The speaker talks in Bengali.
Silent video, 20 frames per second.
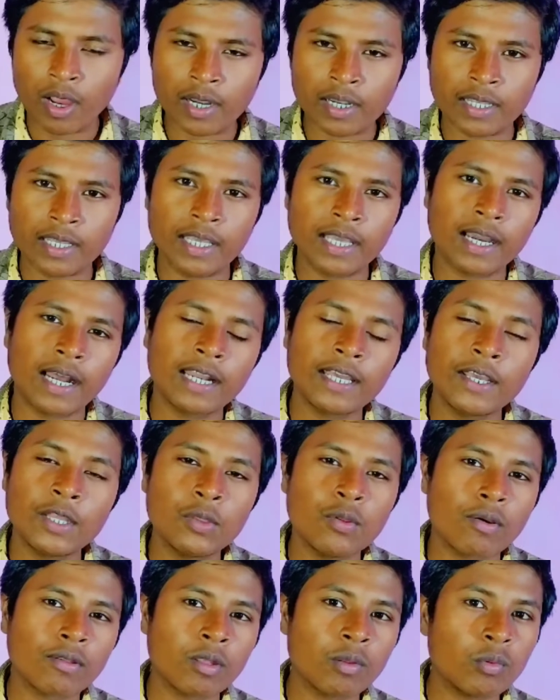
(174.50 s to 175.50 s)
কোয়ালিটি এখানে
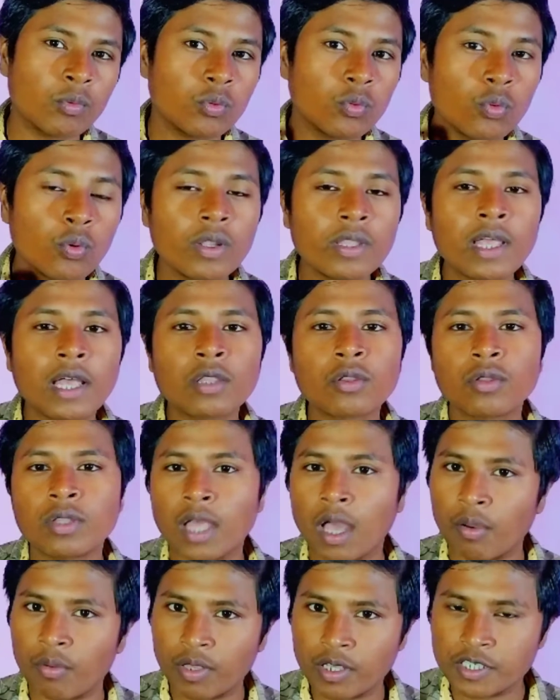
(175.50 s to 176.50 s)
কিন্তু একদম দুর্দান্ত
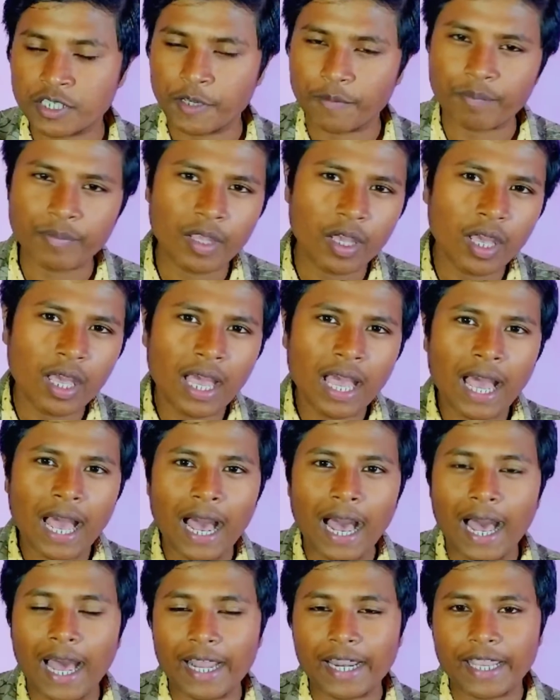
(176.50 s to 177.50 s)
দেওয়া হয়েছে
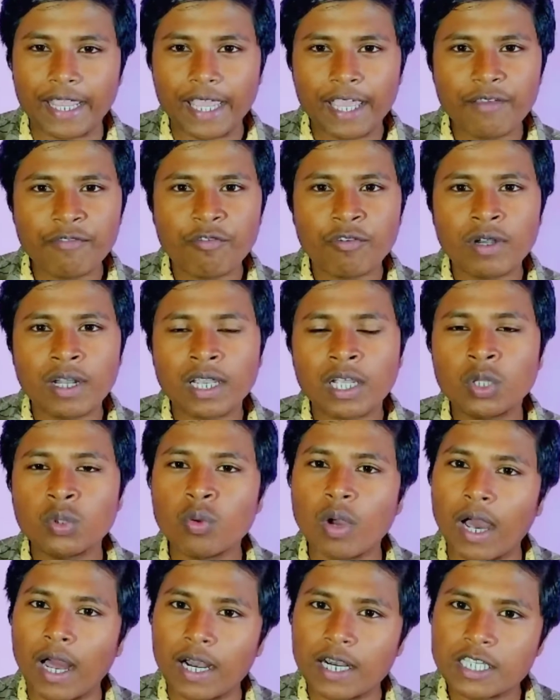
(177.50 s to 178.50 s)
আর এই ফোনটা
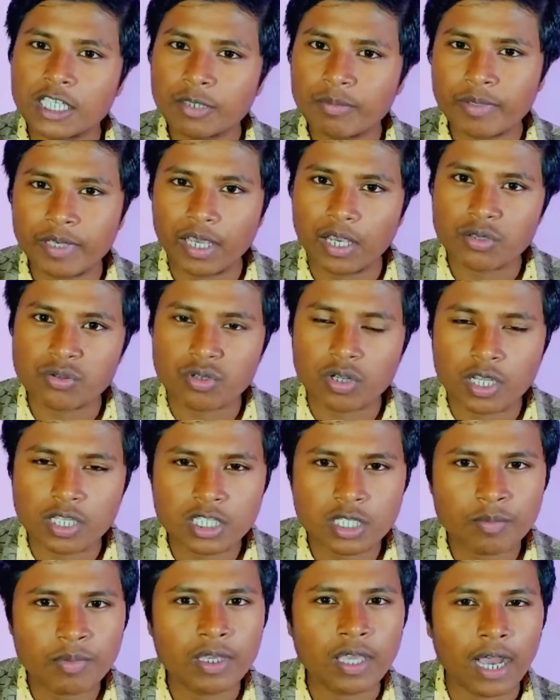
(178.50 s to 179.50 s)
কিন্তু আট জিবি একশো
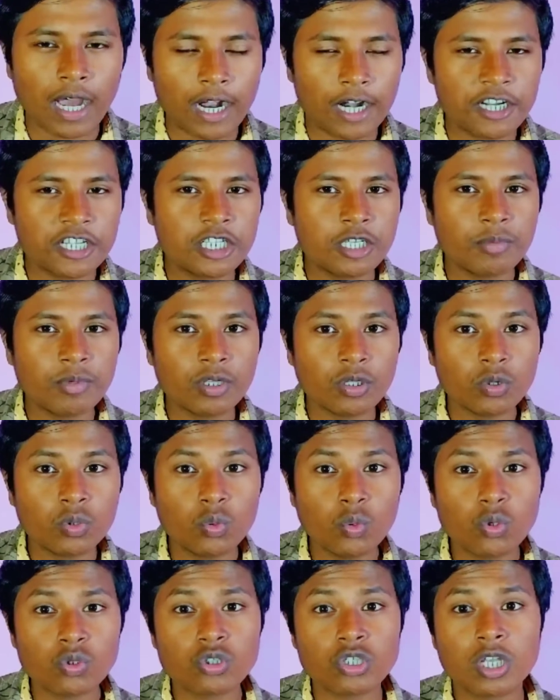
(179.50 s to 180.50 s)
আঠাশ জিবি আট জিবি
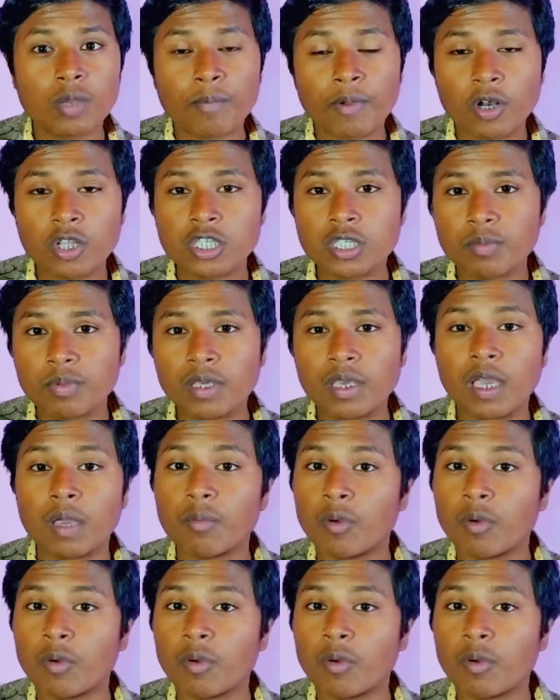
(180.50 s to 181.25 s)
দুশো ছাপান্ন জিবি